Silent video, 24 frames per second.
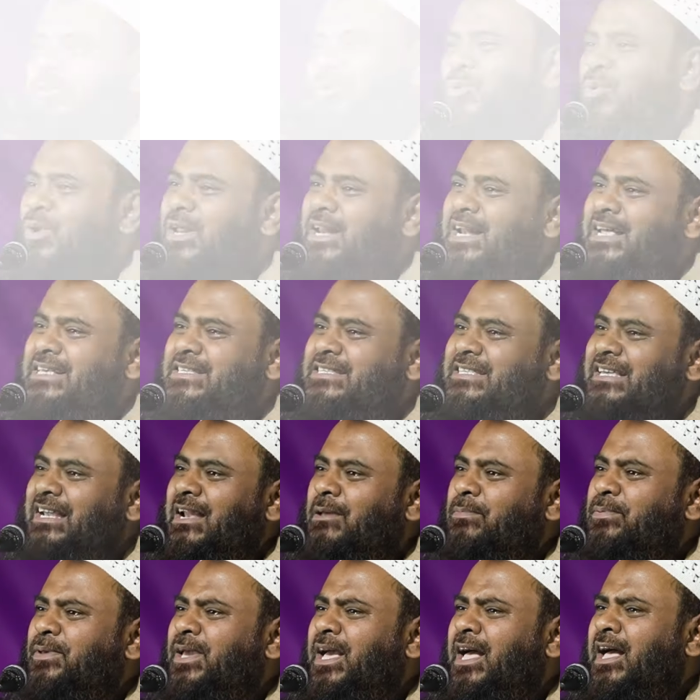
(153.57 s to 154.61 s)
ঘোড়ারাজ
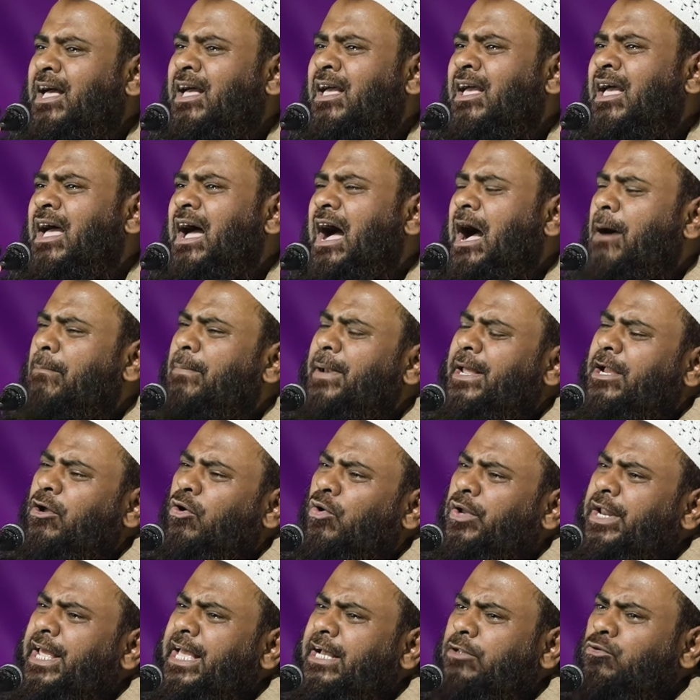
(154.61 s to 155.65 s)
সালাফিয়া আপনাকে
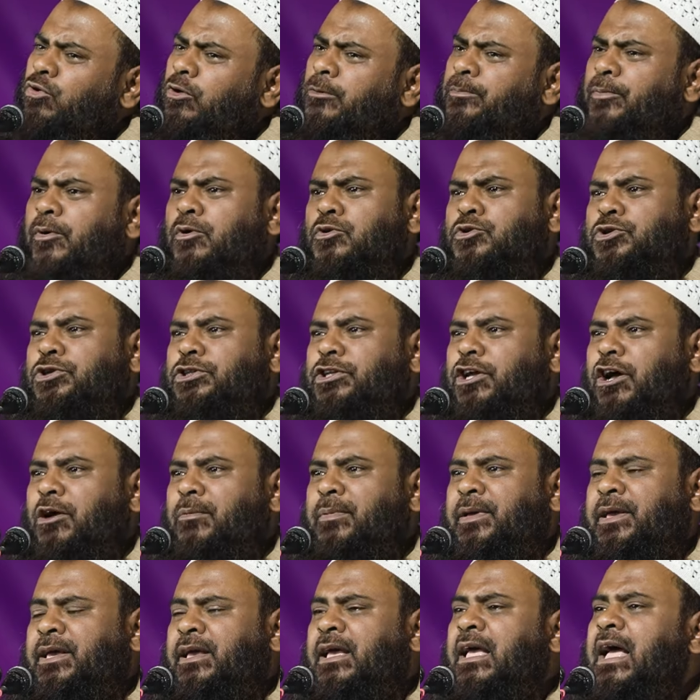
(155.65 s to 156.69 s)
অনেক দূর পৌঁছতে
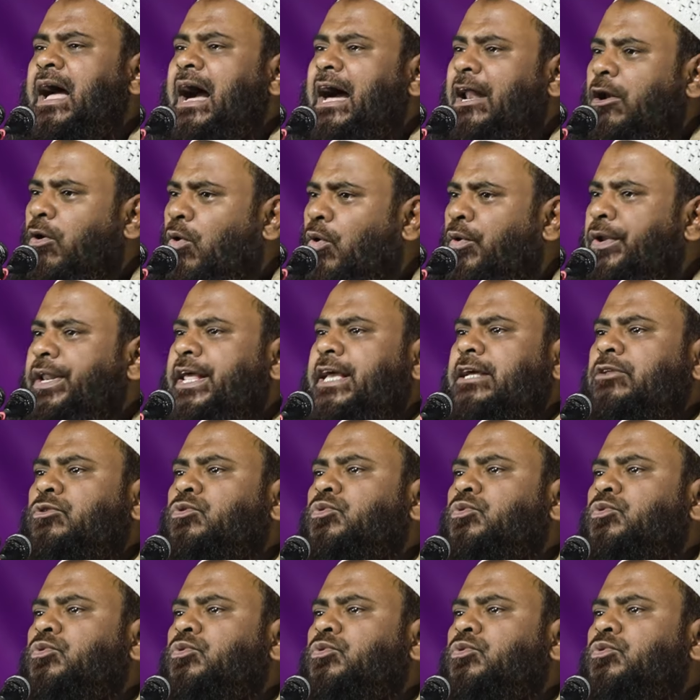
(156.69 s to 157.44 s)
হবে আর অনেক